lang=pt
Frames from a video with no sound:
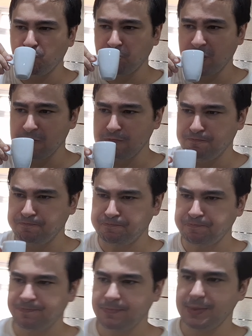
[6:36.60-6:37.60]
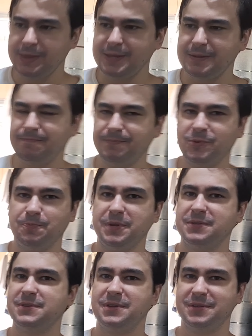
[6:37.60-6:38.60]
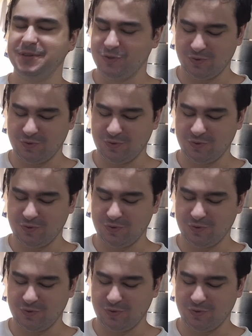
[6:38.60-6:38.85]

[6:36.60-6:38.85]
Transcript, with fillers: Vou experimentar também o meu não café. Não precisa de